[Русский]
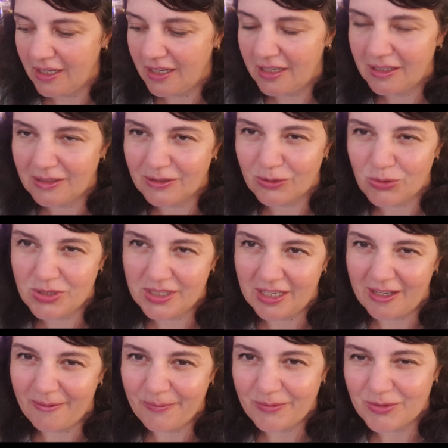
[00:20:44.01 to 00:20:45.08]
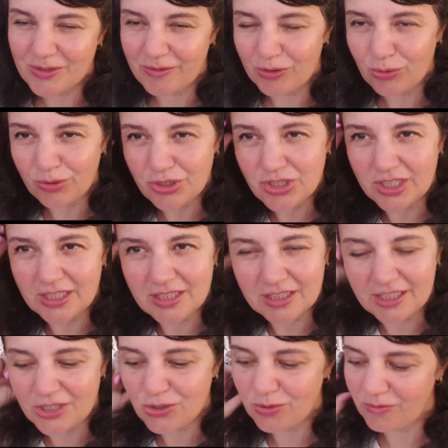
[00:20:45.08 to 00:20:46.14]
Я, друзья, в свою очередь
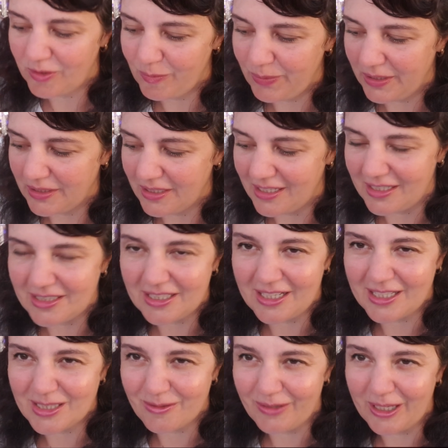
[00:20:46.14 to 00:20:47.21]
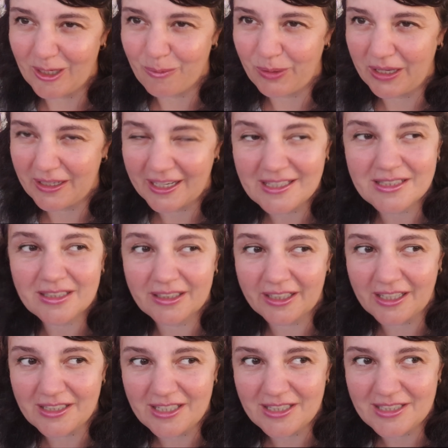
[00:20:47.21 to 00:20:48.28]
хочу выпить за своих прекрасных
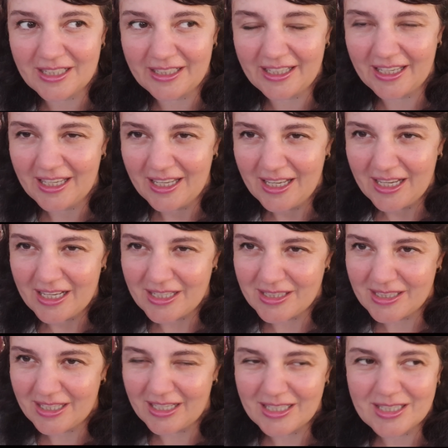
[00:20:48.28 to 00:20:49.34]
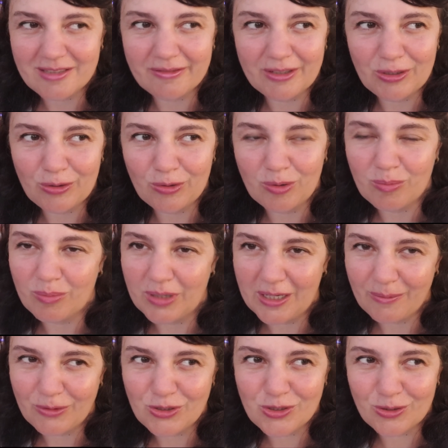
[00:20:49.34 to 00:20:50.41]
родителей, за свою
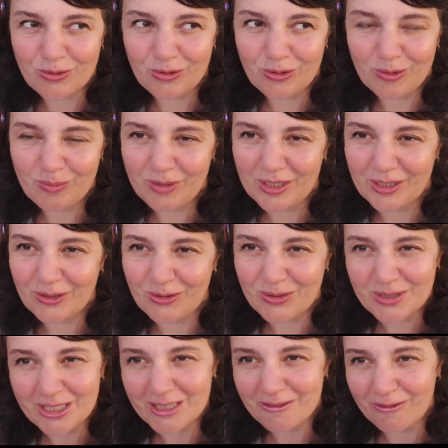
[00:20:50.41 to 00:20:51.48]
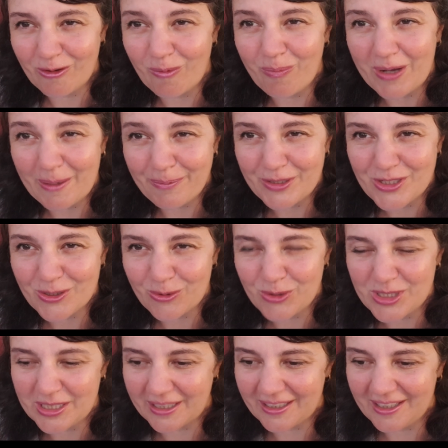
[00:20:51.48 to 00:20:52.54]
мамочку Людмилу, за своего папочку
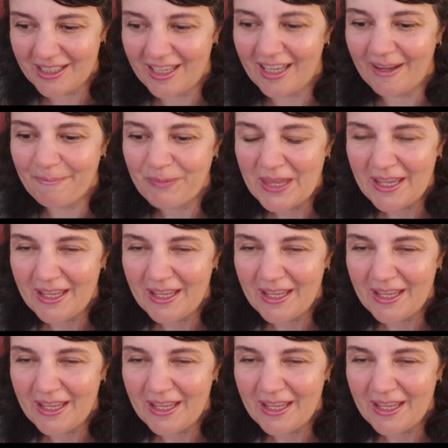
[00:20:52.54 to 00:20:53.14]
Сергея.